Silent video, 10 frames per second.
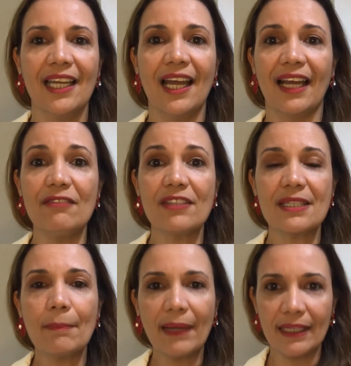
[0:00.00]
Aí
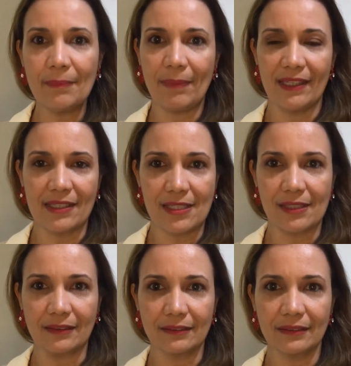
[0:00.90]
você para e
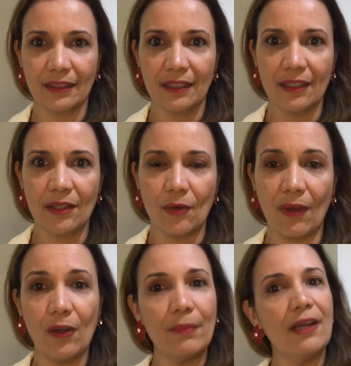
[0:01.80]
pensa:
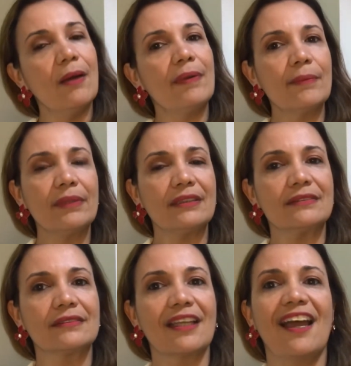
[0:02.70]
qual é o melhor para mim?
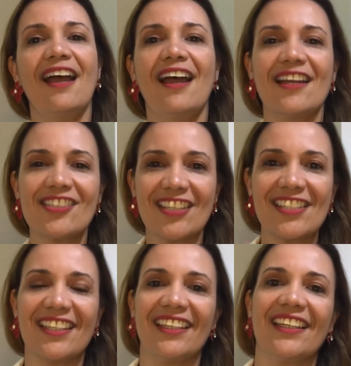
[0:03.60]
Ah, já
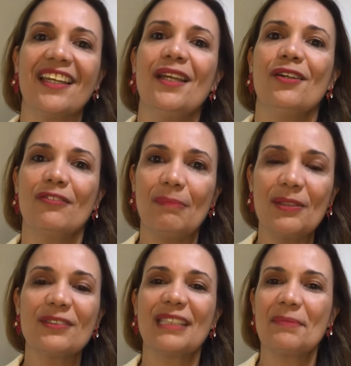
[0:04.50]
sei. Vou
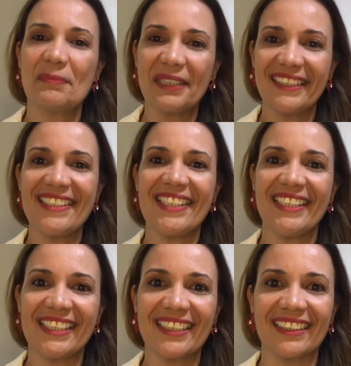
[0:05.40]
perguntar para minha
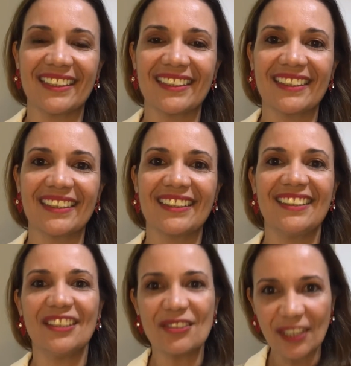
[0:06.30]
dentista.
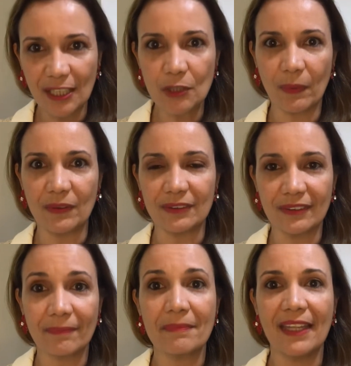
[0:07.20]
E eu te respondo:
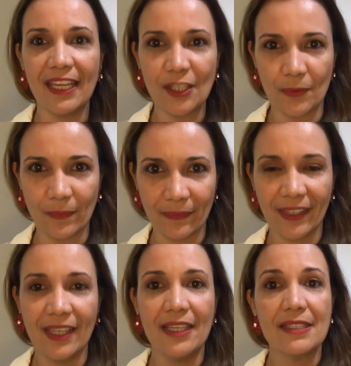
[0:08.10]
nenhum.
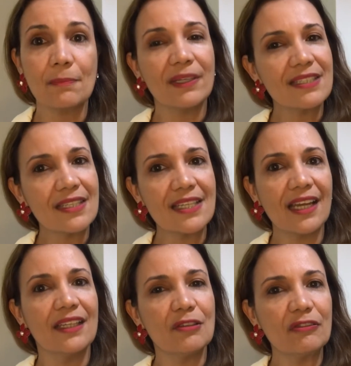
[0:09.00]
Se
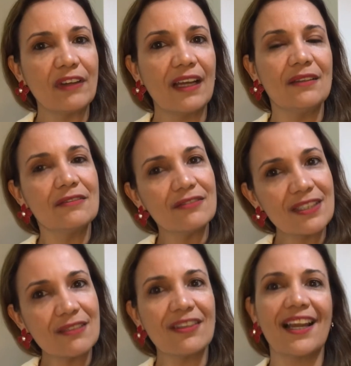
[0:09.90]
precisar, eu falo,
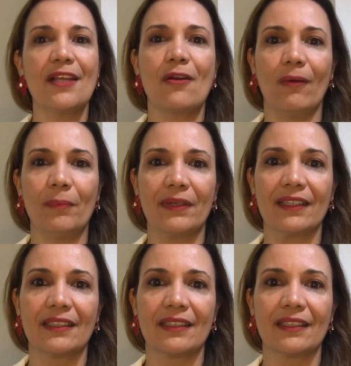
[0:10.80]
você vai lá e compra.